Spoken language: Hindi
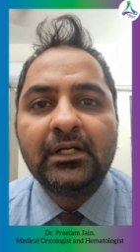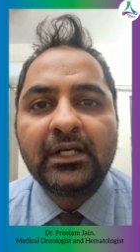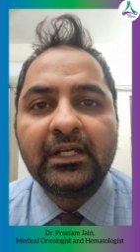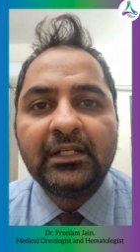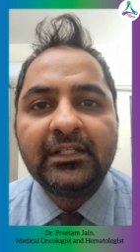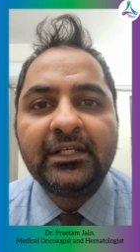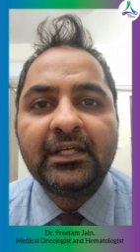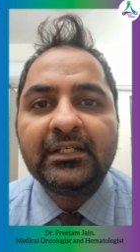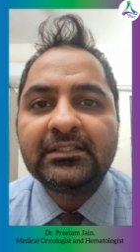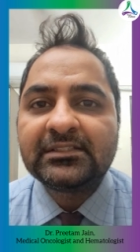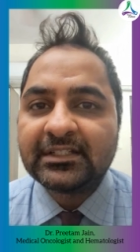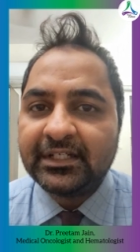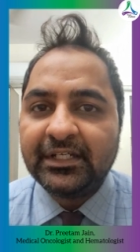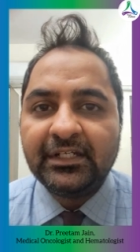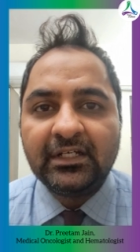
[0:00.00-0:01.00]
के लिए
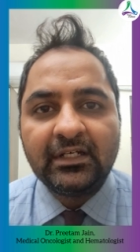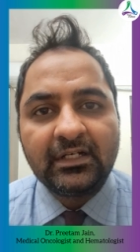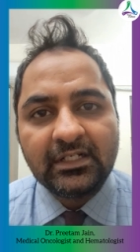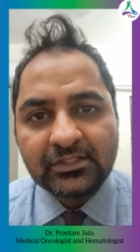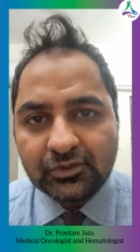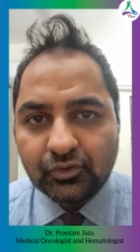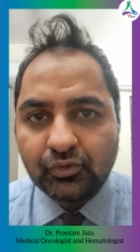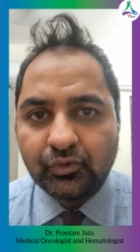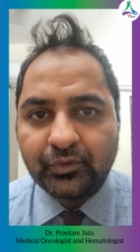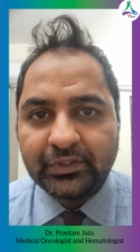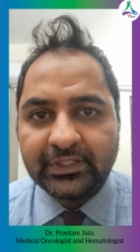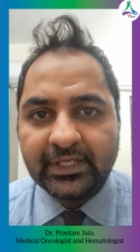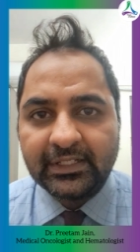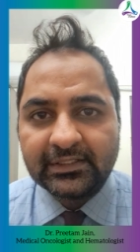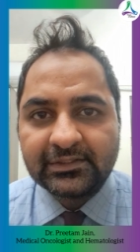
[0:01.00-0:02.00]
स्क्रीन करना
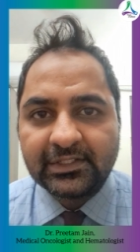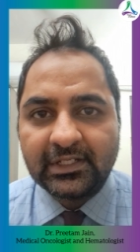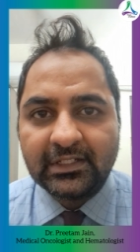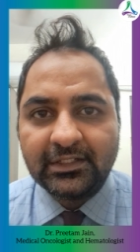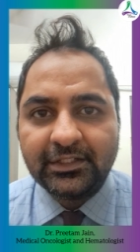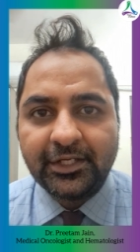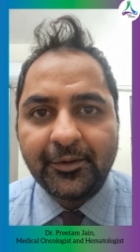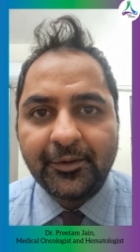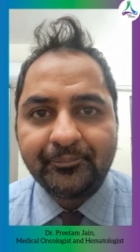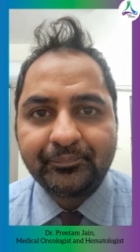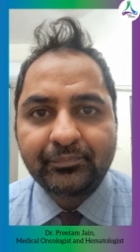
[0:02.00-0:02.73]
ज़रूरी है इसके लिए